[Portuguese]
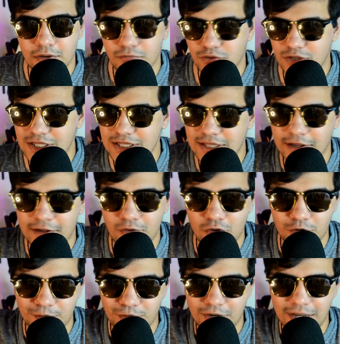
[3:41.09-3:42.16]
Vou tentar
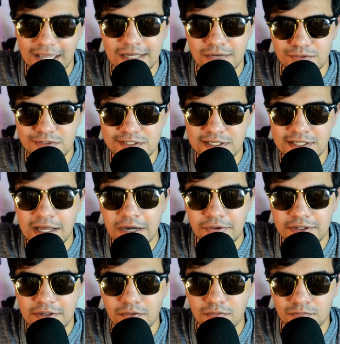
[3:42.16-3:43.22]
incorporar ele no cenário
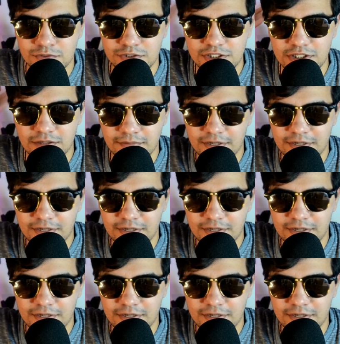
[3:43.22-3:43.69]
aqui algum dia,